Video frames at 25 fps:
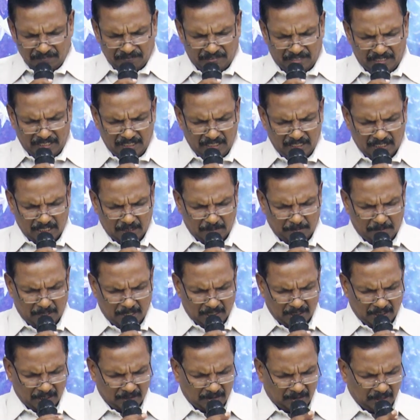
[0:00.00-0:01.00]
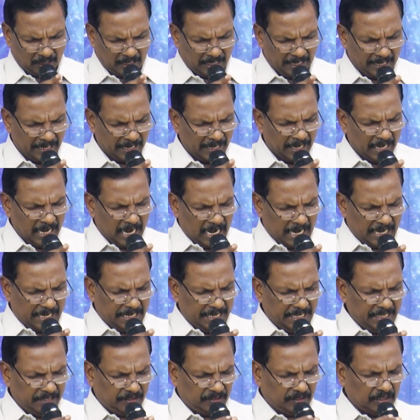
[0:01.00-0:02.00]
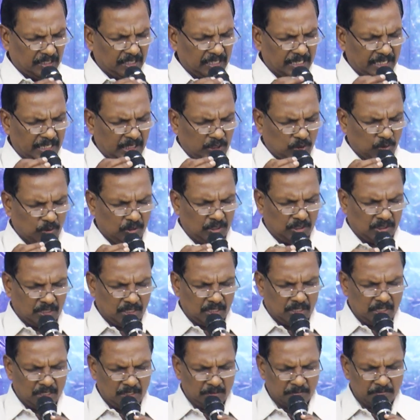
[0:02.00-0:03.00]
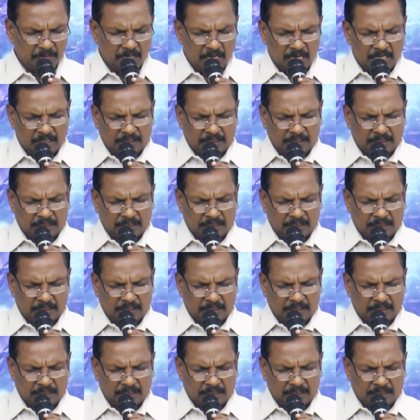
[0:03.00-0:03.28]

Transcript: வருகிற மாதத்தில் அனைத்து நெட்வொர்க்குகளும்